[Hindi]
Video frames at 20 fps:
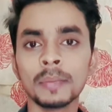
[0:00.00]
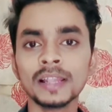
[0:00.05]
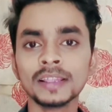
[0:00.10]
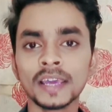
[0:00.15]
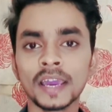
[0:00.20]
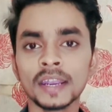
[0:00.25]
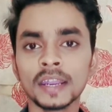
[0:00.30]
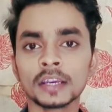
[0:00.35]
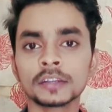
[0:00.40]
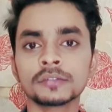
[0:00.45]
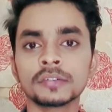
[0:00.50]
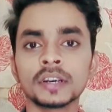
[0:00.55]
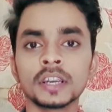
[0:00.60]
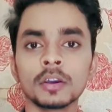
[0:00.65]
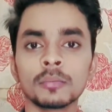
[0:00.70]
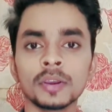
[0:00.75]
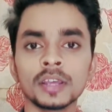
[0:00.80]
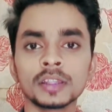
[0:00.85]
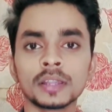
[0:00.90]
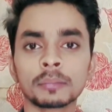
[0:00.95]
मिलते हैं नेक्स्ट
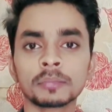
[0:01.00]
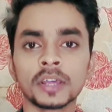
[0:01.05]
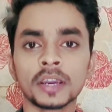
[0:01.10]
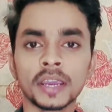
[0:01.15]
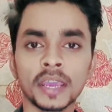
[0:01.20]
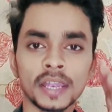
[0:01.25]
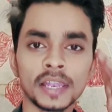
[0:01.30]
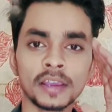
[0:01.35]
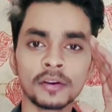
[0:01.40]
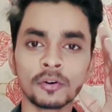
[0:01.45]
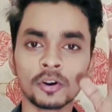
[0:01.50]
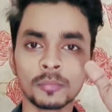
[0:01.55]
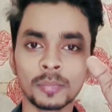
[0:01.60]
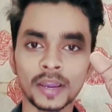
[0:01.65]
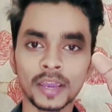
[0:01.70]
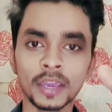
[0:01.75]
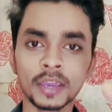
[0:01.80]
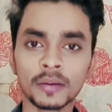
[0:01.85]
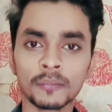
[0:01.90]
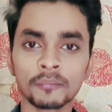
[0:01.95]
वीडियो में तब तक के लिए गुड
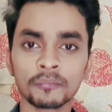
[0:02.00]
बाय